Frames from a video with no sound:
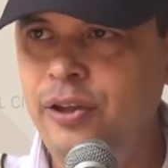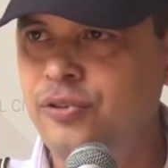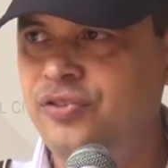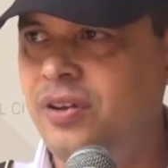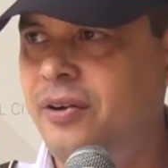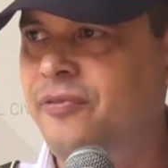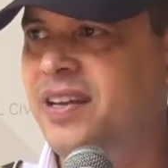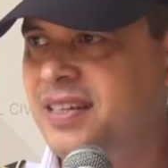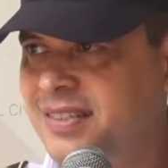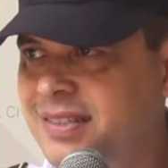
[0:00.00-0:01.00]
ellos han
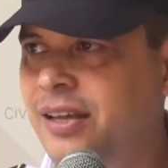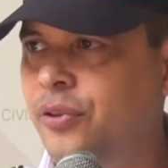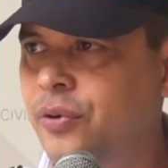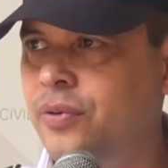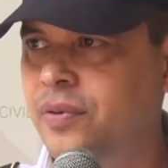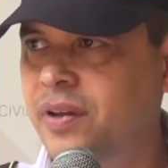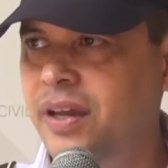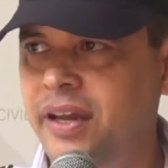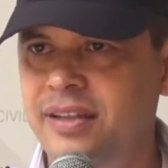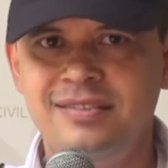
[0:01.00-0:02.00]
fallecido
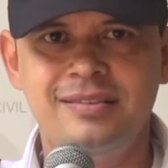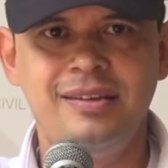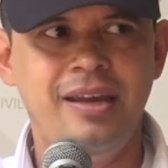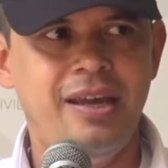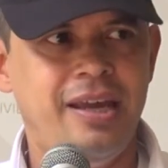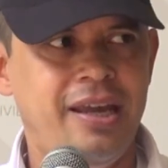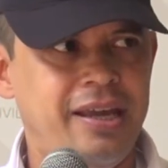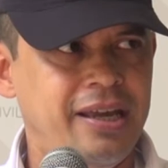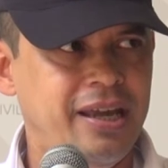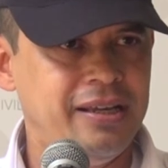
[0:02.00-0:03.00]
este,
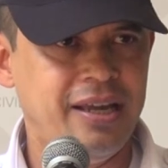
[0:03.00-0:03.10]
en,